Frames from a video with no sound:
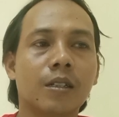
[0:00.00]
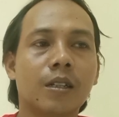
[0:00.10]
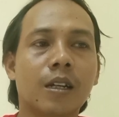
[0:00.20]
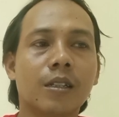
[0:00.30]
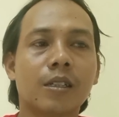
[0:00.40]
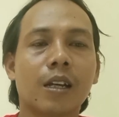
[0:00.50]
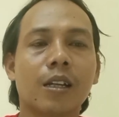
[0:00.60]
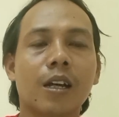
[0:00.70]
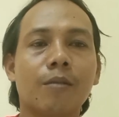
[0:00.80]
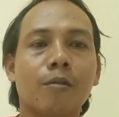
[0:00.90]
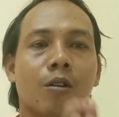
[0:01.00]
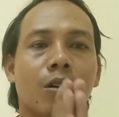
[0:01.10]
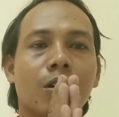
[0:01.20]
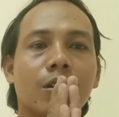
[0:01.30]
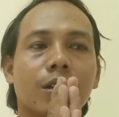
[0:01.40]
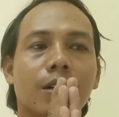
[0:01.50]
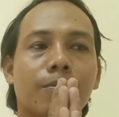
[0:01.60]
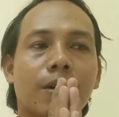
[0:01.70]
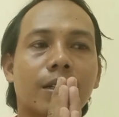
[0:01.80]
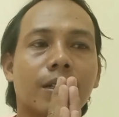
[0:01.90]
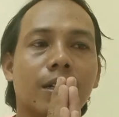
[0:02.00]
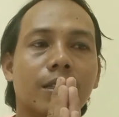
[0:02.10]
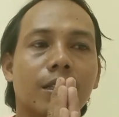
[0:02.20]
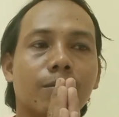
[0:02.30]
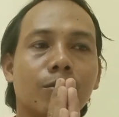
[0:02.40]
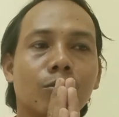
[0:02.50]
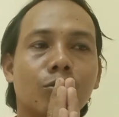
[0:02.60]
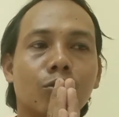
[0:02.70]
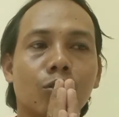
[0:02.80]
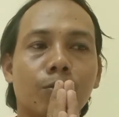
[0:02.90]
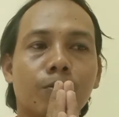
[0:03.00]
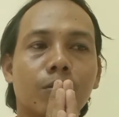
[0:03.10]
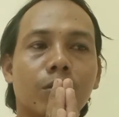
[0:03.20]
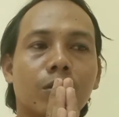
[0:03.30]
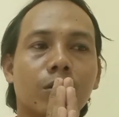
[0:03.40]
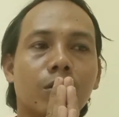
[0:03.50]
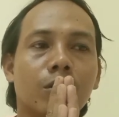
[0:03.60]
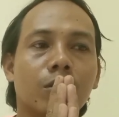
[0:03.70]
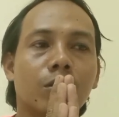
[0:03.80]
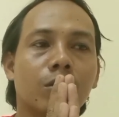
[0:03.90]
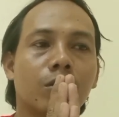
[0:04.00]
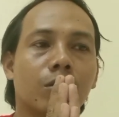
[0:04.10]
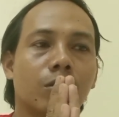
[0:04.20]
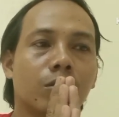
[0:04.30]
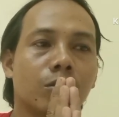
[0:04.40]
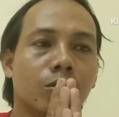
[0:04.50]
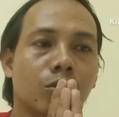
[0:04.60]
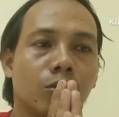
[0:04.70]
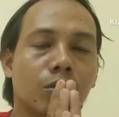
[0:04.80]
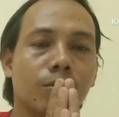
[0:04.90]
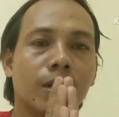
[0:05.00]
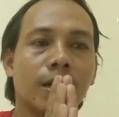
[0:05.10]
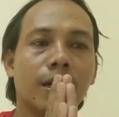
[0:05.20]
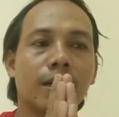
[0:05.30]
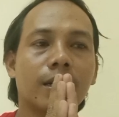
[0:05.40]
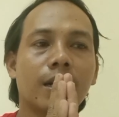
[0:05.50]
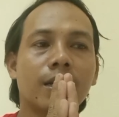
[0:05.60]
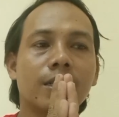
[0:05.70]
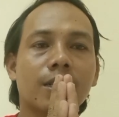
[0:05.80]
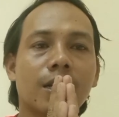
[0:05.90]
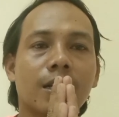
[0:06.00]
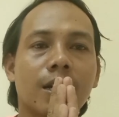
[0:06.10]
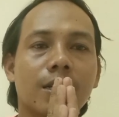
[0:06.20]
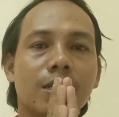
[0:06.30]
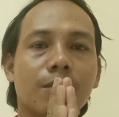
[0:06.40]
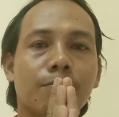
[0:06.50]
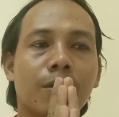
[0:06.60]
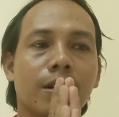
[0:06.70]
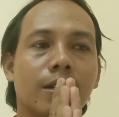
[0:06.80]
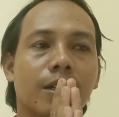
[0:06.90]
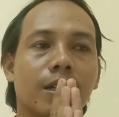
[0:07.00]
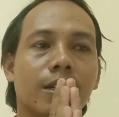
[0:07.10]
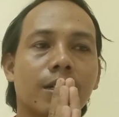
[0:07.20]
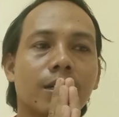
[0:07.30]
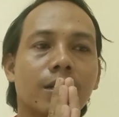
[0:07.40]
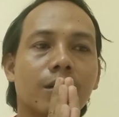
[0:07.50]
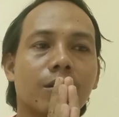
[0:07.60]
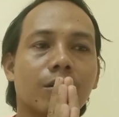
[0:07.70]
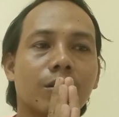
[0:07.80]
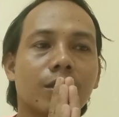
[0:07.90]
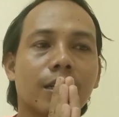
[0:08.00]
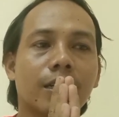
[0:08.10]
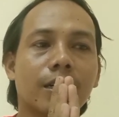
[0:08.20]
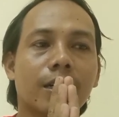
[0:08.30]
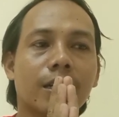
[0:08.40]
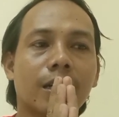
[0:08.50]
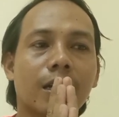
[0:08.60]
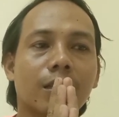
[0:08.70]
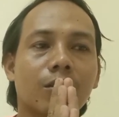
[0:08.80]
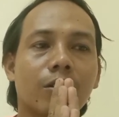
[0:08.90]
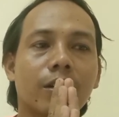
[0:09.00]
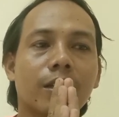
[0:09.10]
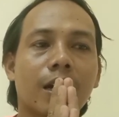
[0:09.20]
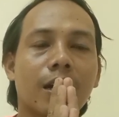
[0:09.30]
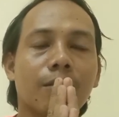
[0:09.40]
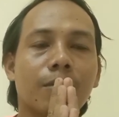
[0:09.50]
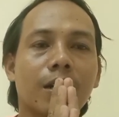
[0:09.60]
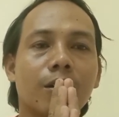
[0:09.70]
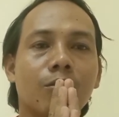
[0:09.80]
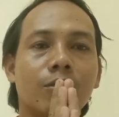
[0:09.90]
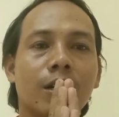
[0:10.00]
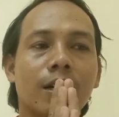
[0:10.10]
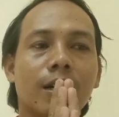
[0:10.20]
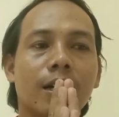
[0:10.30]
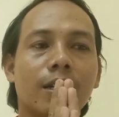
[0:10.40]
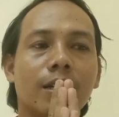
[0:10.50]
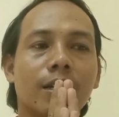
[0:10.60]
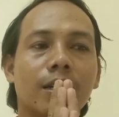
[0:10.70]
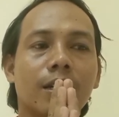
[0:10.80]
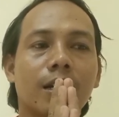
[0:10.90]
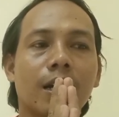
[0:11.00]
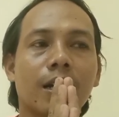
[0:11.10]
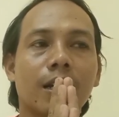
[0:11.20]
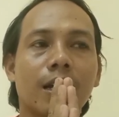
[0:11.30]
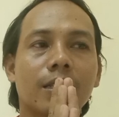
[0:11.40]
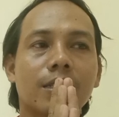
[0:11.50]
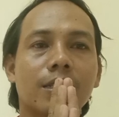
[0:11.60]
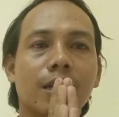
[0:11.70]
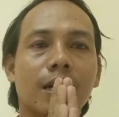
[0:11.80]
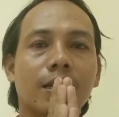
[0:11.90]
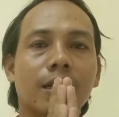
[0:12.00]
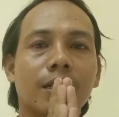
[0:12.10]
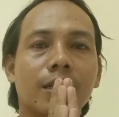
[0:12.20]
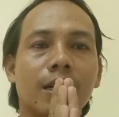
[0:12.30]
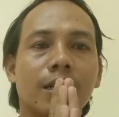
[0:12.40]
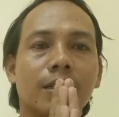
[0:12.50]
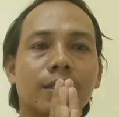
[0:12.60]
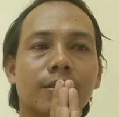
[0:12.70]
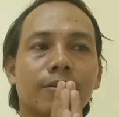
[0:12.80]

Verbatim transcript: dan saya mohon kepada tim YouTube untuk menghargai saya sebagai konten kreator yang menggunakan alat seadanya